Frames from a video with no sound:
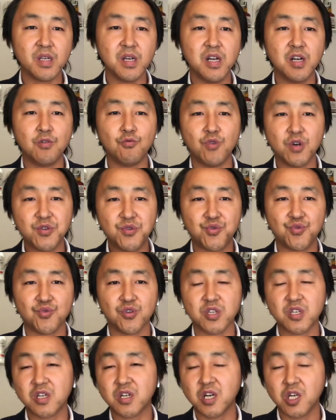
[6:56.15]
哎，我举
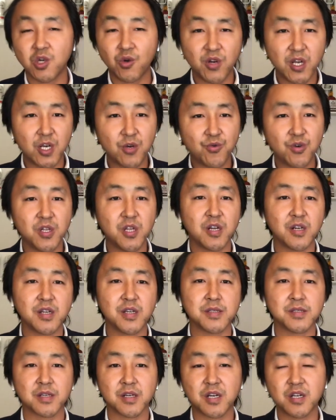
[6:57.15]
的这个刘连坤的
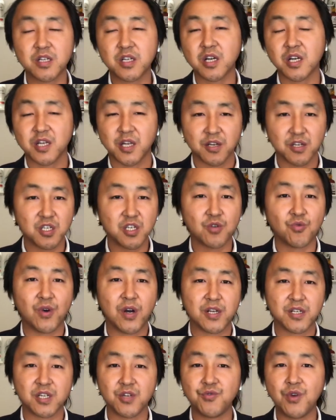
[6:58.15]
例子，跟这个领事
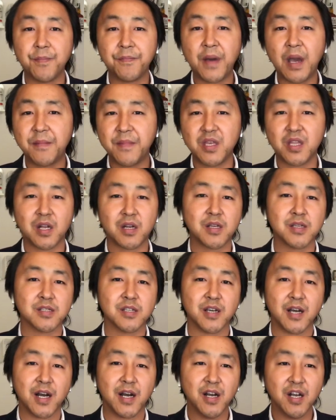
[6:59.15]
馆人员叛变的例
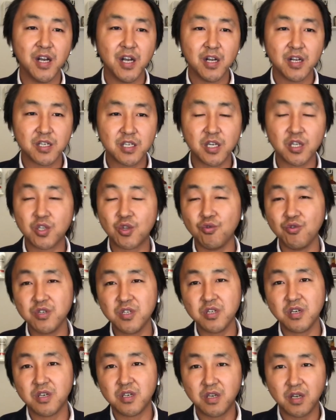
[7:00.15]
子呀，这都
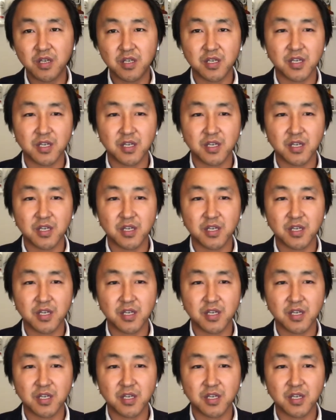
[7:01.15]
是一些